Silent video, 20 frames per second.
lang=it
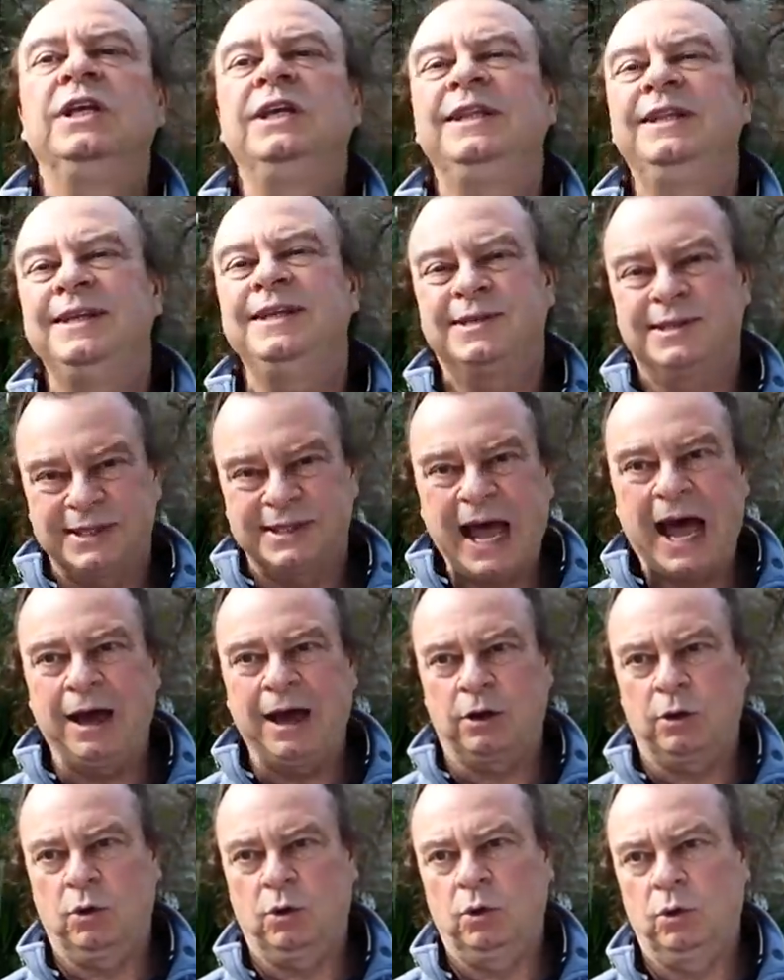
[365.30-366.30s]
di
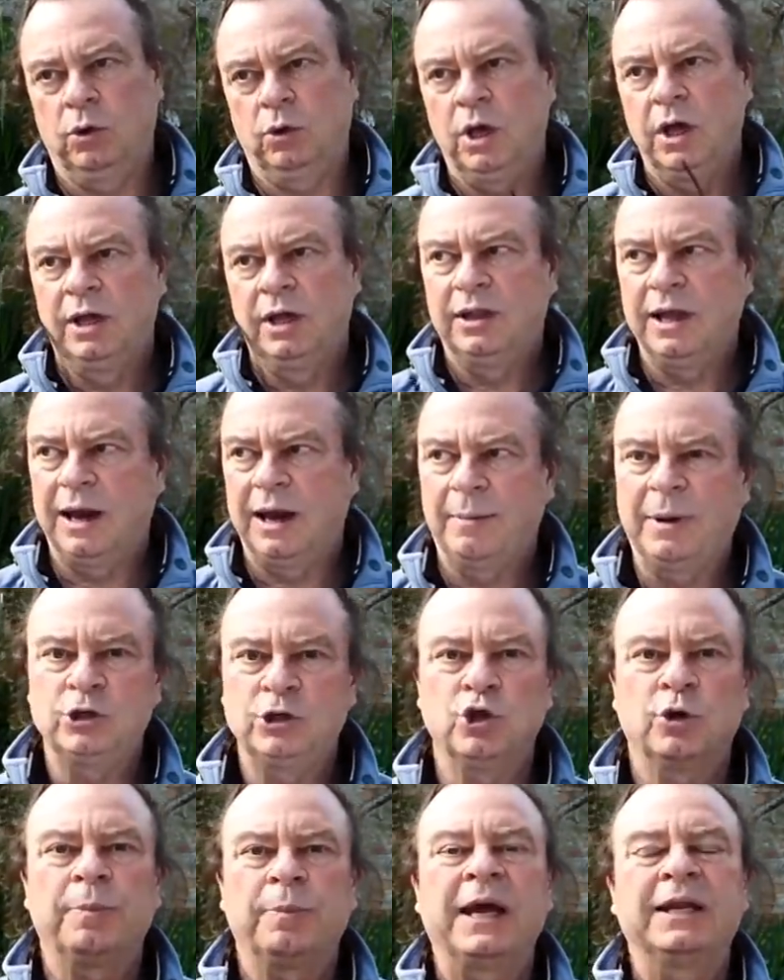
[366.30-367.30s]
distacco nella
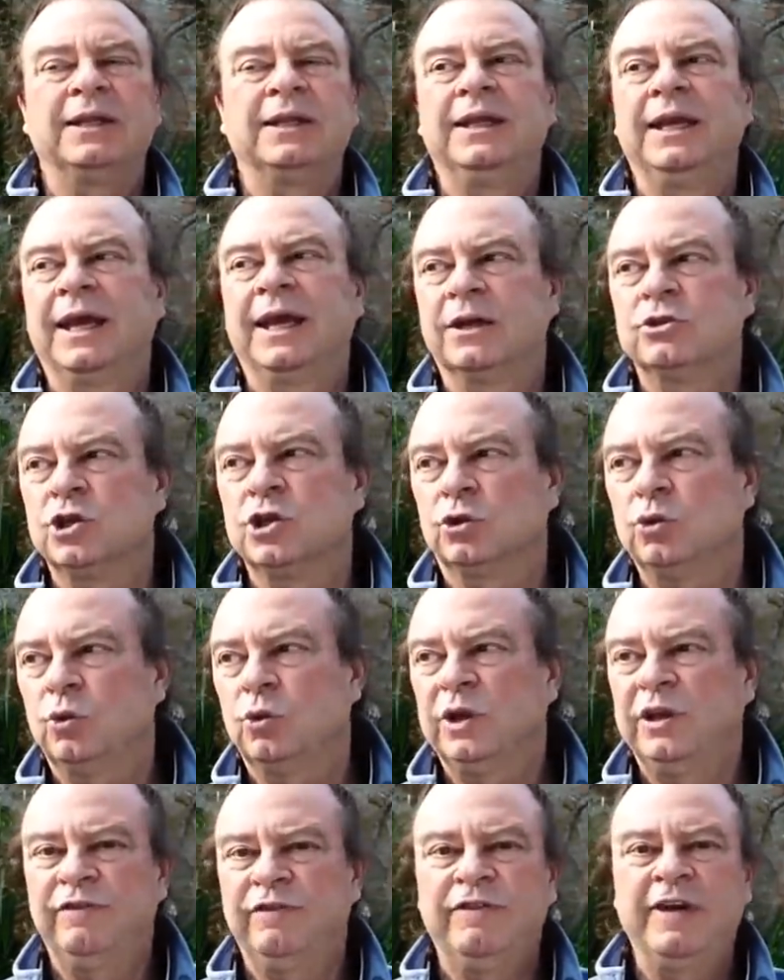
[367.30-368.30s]
maggior parte dei
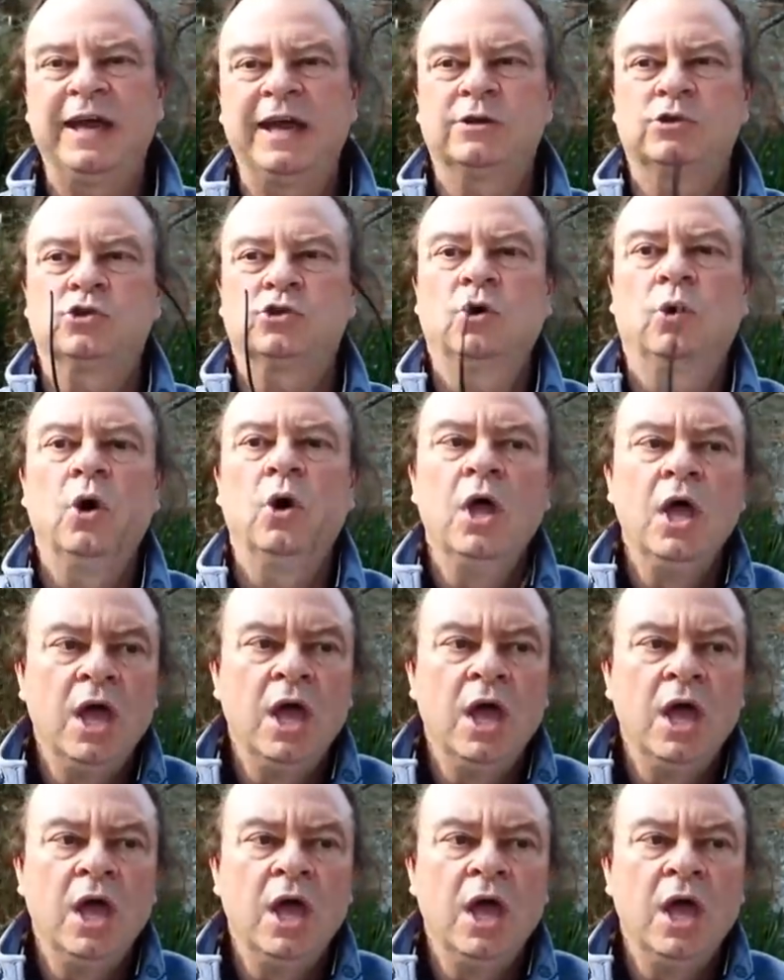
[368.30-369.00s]
cacciatori verso